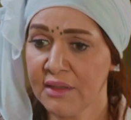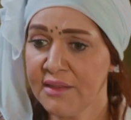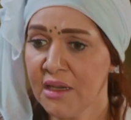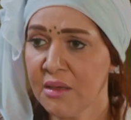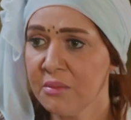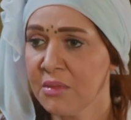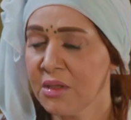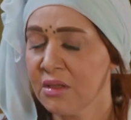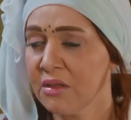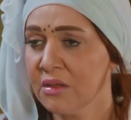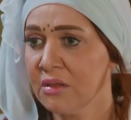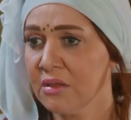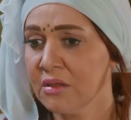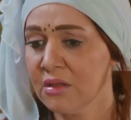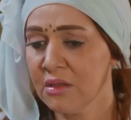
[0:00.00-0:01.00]
اعدام
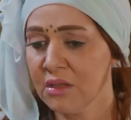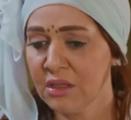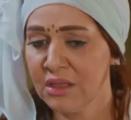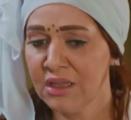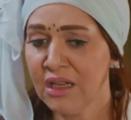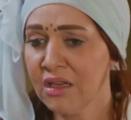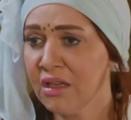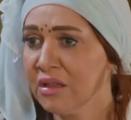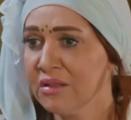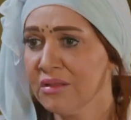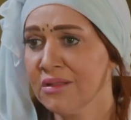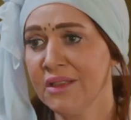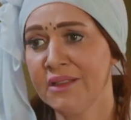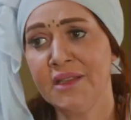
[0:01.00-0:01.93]
لا لا